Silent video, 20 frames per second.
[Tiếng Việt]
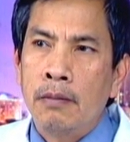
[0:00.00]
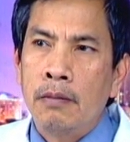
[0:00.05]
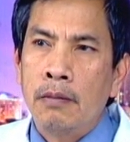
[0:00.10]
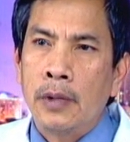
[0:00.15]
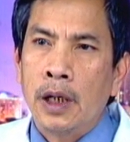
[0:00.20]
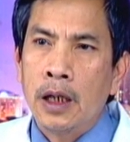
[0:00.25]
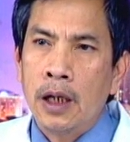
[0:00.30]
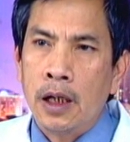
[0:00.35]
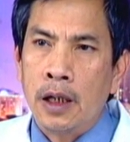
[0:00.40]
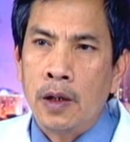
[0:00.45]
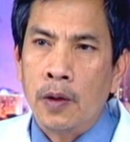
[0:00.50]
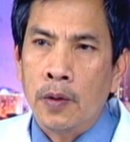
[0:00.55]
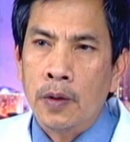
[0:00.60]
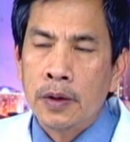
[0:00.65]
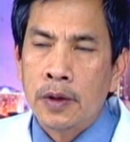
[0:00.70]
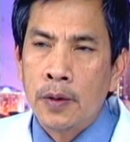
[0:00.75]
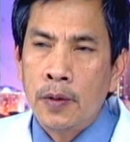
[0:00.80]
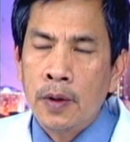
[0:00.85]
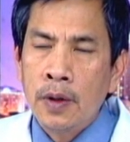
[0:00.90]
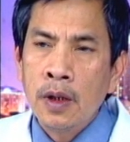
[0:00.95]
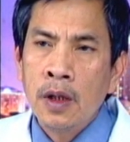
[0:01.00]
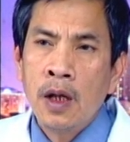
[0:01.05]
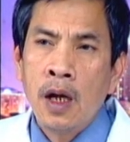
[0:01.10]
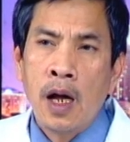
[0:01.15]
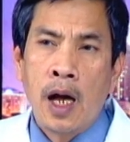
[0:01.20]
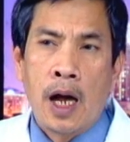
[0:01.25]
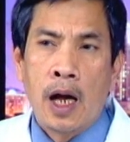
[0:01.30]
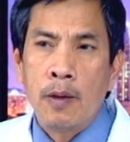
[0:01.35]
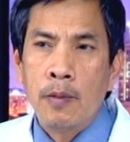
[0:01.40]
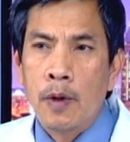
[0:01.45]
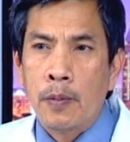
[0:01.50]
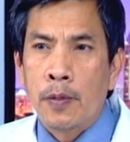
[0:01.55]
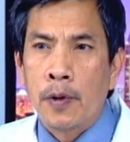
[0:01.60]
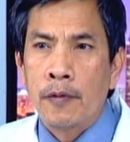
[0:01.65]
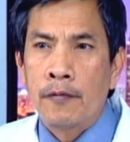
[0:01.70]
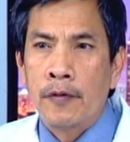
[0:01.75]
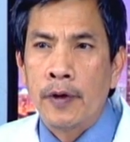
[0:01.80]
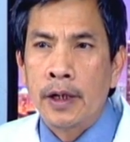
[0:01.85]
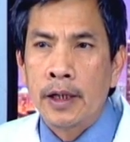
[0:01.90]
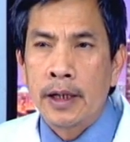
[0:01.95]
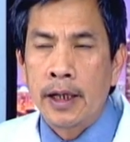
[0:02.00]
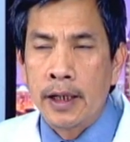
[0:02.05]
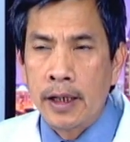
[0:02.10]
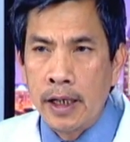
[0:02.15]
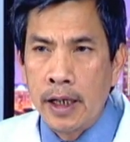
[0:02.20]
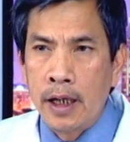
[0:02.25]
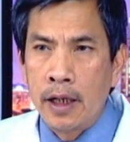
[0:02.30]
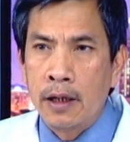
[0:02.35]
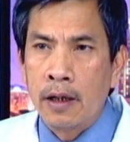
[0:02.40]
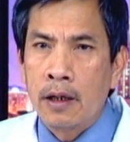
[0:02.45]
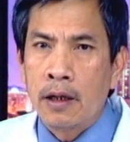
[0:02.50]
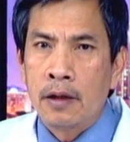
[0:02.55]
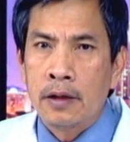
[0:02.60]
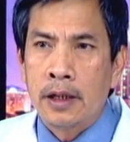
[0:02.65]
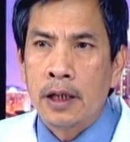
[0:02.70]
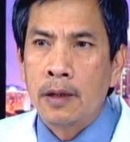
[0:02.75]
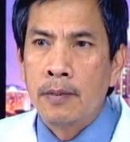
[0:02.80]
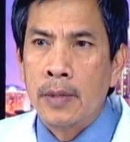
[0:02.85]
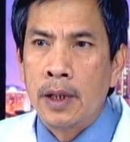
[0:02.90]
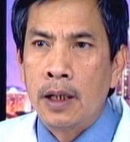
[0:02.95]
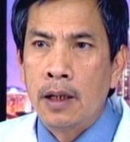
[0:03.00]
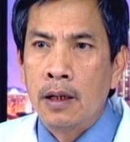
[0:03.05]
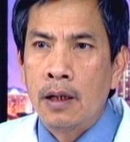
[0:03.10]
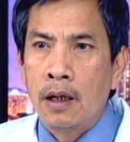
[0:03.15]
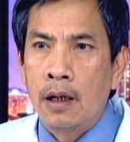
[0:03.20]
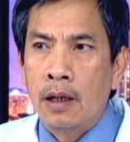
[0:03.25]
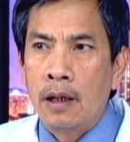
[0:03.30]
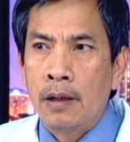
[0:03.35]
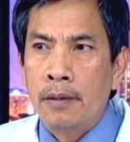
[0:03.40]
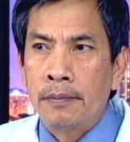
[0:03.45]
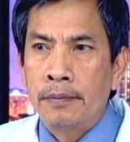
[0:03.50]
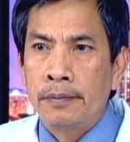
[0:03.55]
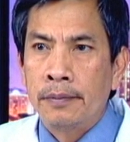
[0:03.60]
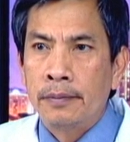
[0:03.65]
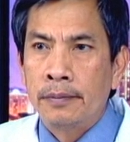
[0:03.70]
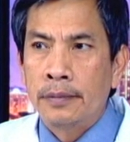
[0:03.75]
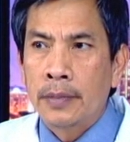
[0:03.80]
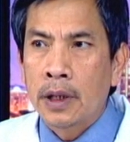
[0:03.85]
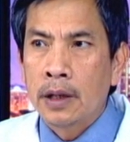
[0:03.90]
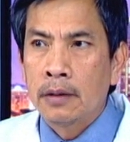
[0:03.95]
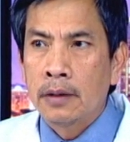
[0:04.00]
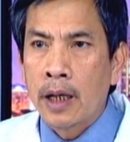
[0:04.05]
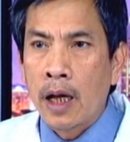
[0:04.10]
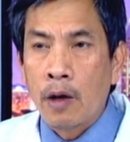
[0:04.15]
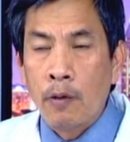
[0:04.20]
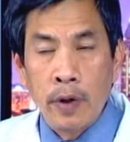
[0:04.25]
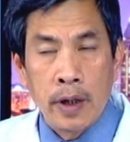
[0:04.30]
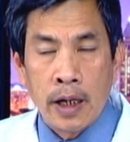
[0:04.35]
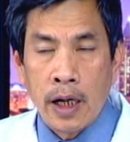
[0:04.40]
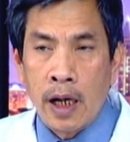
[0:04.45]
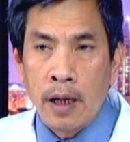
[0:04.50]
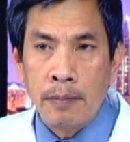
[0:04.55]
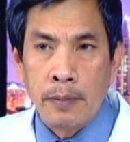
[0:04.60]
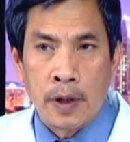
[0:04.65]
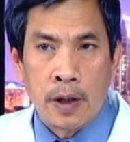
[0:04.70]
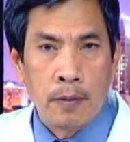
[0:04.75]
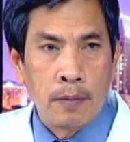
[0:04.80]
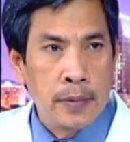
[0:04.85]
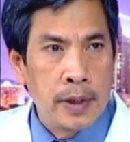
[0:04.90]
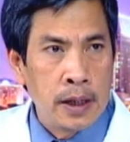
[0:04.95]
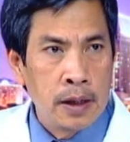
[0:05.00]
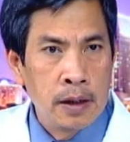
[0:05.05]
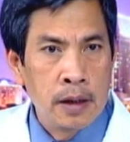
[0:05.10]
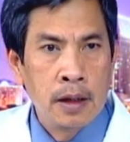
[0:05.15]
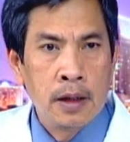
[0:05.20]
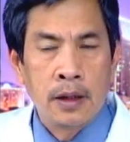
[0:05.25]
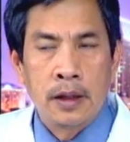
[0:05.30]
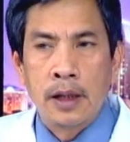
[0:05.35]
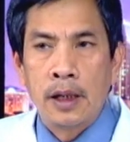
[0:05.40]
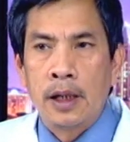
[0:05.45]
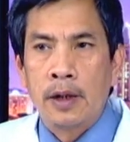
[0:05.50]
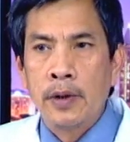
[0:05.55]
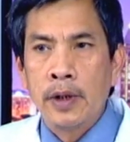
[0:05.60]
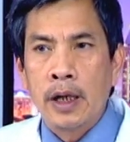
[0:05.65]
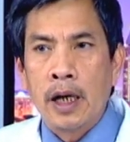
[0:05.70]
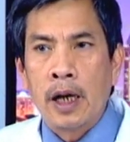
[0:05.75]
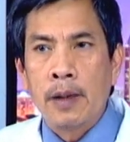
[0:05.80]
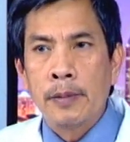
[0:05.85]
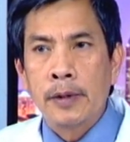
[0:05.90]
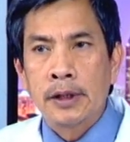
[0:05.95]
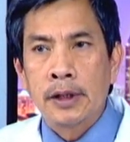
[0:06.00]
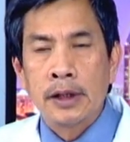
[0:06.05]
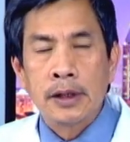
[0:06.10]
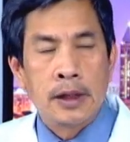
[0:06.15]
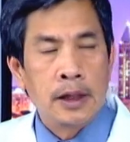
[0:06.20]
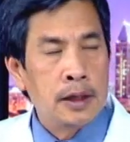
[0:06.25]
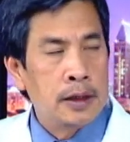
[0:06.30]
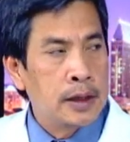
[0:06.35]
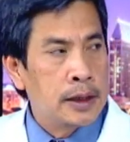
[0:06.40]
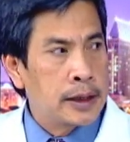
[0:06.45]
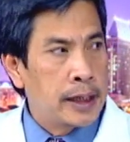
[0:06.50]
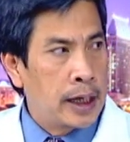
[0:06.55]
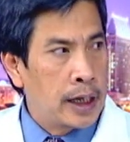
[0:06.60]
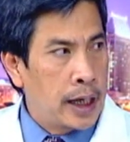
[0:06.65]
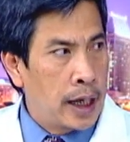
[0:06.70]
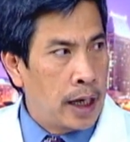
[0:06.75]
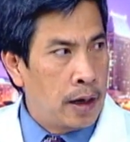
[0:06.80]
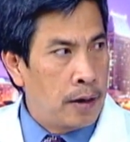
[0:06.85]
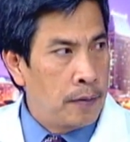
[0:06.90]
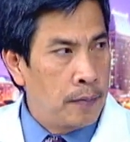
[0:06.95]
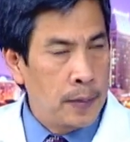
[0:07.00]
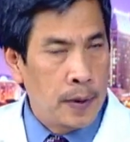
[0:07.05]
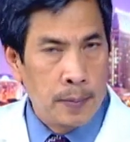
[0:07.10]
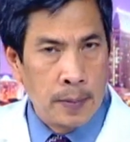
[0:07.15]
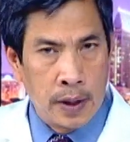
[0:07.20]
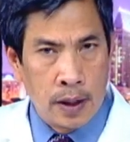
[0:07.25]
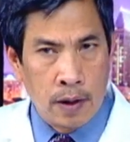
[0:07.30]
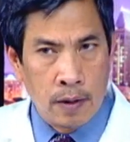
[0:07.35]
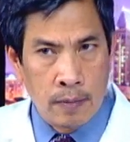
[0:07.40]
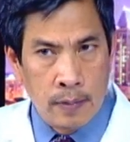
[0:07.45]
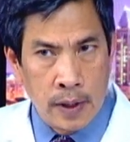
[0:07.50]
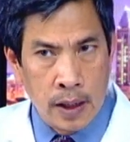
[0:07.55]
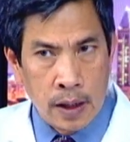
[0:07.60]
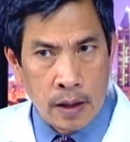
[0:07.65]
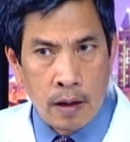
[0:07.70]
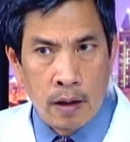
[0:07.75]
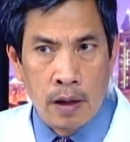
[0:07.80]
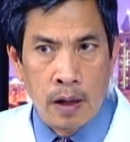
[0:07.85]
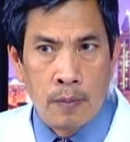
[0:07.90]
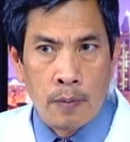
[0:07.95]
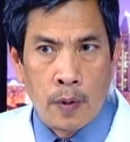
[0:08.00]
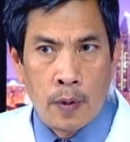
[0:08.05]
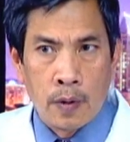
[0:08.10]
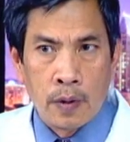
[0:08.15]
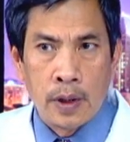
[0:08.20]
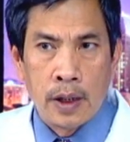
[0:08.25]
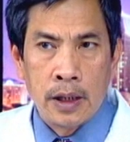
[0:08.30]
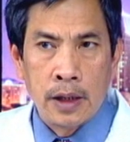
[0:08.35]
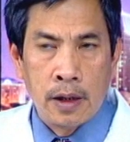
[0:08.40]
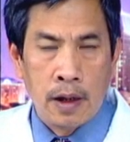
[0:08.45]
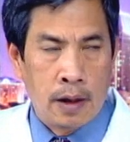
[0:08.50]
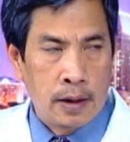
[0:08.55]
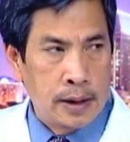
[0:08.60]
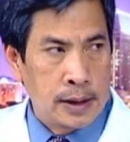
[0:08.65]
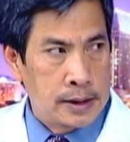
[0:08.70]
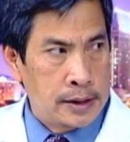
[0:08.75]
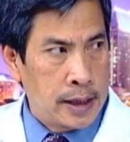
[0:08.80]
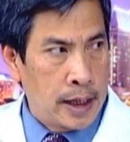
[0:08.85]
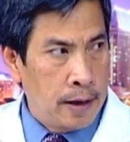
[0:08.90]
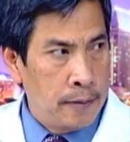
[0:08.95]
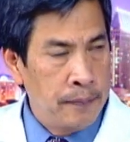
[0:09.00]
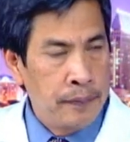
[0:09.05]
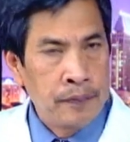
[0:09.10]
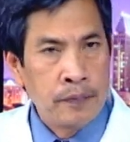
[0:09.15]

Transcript: những người uống thuốc ibuprofen kinh niên nó có thể bị cao huyết áp mà không biết, tức là huyết áp nó từ từ nó tăng cao mà mình không biết. Đó là một lý do tại sao